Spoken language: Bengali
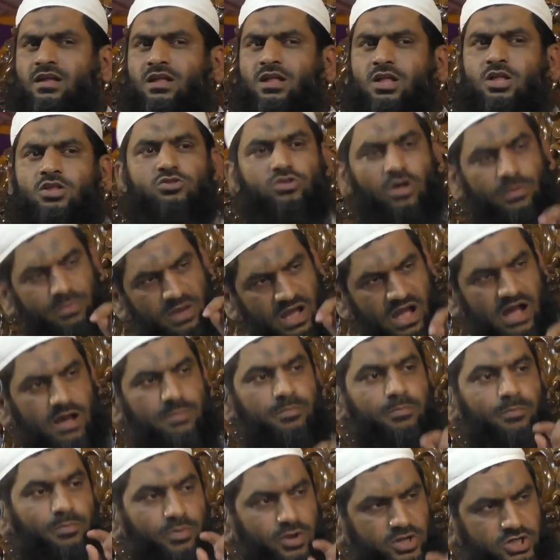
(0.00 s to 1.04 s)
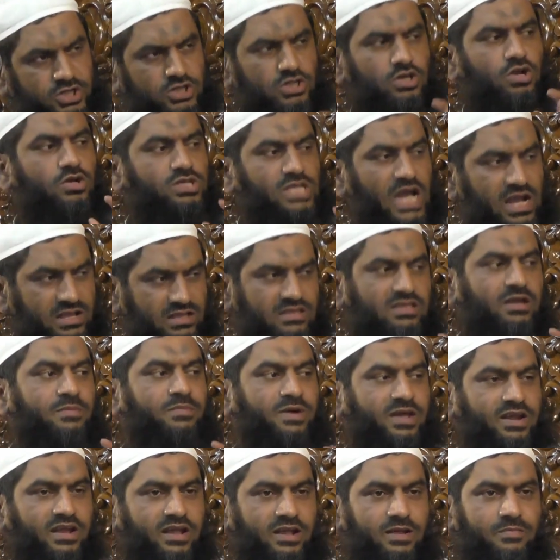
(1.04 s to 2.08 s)
তবে হ্যাঁ প্রশ্ন জাগতে পারে
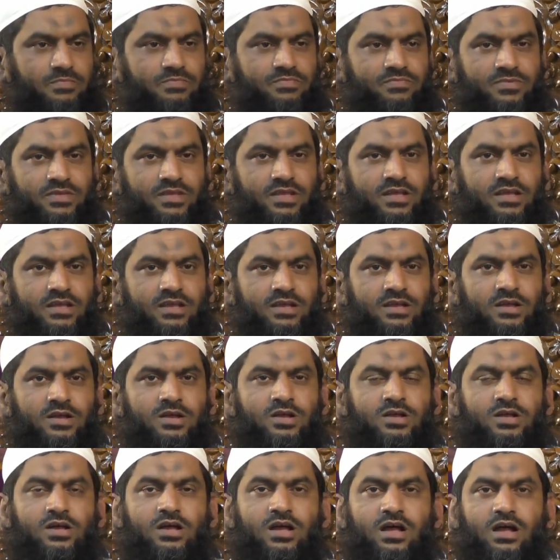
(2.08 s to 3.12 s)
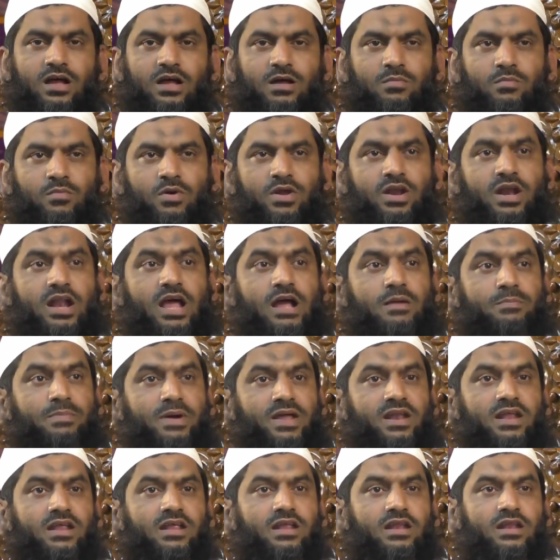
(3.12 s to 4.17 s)
মনে রাখবেন
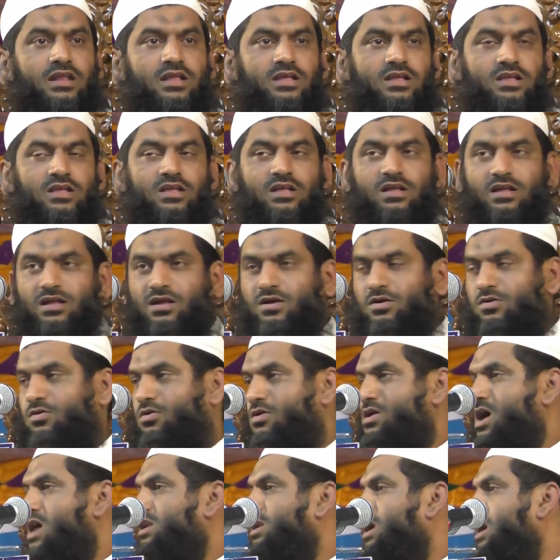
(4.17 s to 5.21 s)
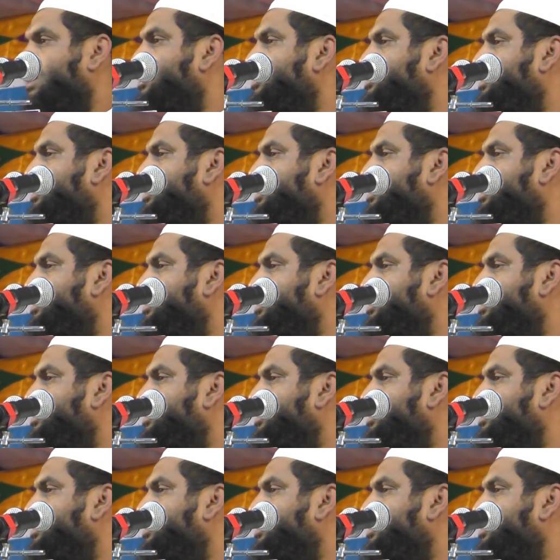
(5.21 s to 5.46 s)
কোরআন হাদিসের